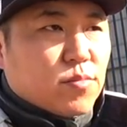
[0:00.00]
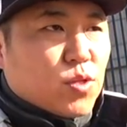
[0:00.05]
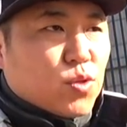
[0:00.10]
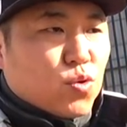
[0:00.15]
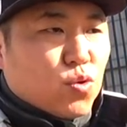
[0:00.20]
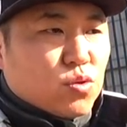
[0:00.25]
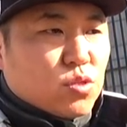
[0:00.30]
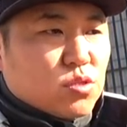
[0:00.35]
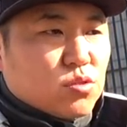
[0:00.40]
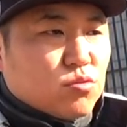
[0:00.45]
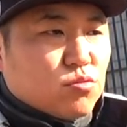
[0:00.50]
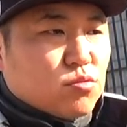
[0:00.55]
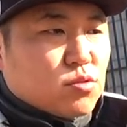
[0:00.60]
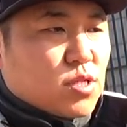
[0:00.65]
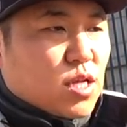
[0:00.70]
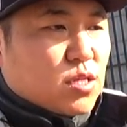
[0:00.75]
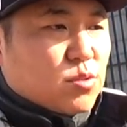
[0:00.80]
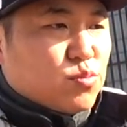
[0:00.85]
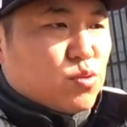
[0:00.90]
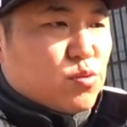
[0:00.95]
고기 구울
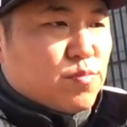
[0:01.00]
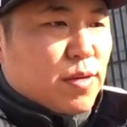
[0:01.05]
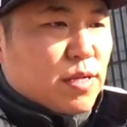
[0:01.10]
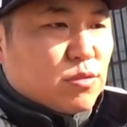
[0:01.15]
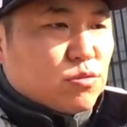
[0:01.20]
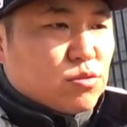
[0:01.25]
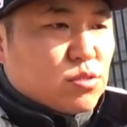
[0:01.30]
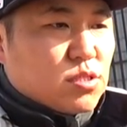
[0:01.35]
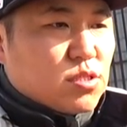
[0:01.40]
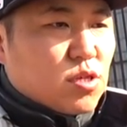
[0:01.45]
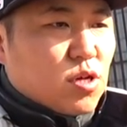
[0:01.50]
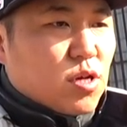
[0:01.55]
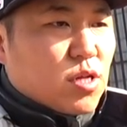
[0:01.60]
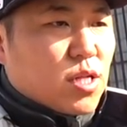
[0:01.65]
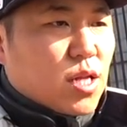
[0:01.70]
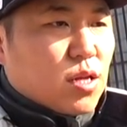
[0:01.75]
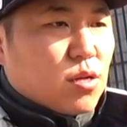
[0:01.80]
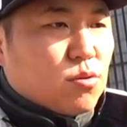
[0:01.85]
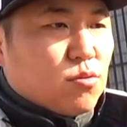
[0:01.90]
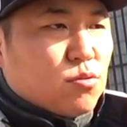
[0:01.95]
때는 불판도 있어야
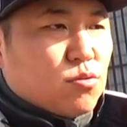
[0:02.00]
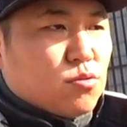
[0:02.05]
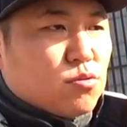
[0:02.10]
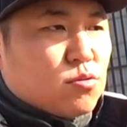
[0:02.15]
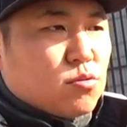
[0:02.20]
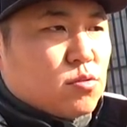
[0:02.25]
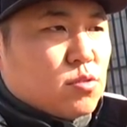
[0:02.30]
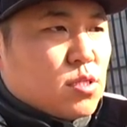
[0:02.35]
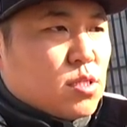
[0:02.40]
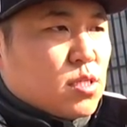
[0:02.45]
되고